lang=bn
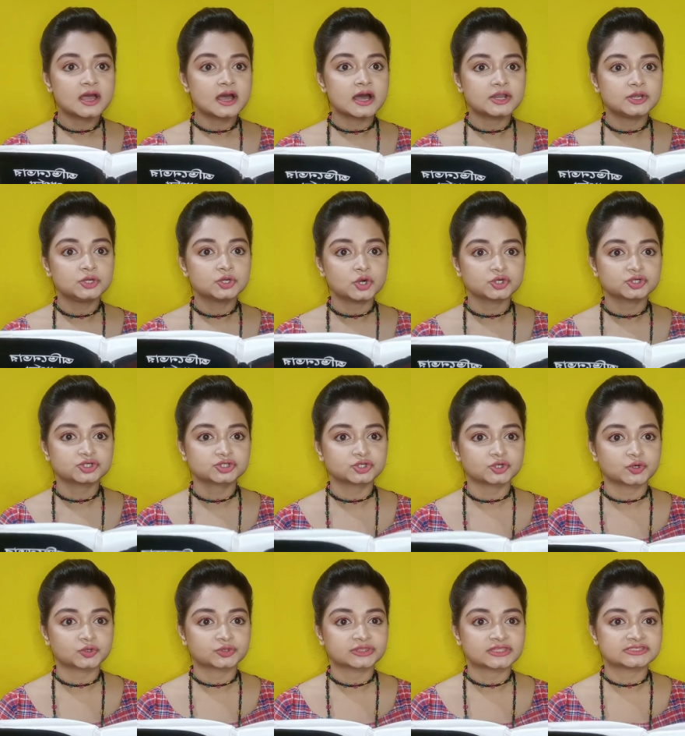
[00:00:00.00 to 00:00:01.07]
আর নষ্ট
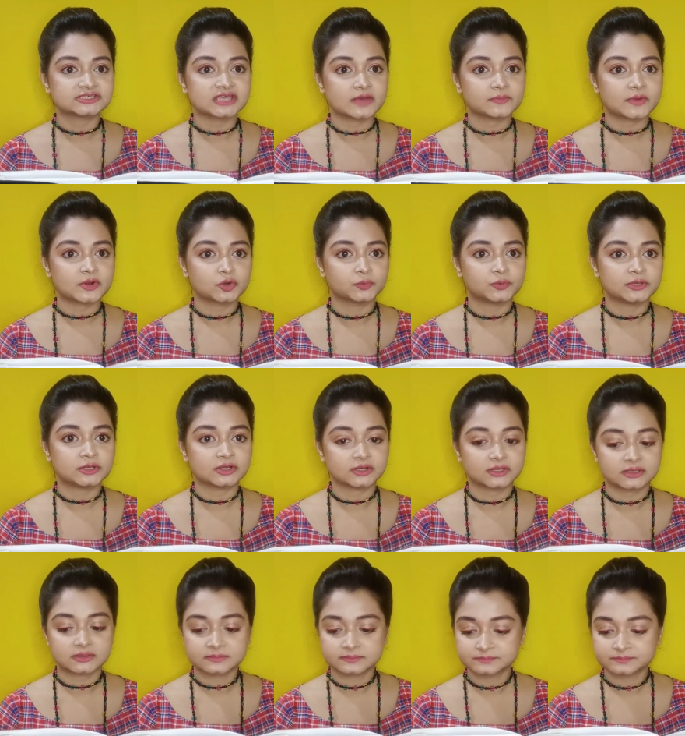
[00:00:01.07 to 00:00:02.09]
করতে চায় আমার অভিনয়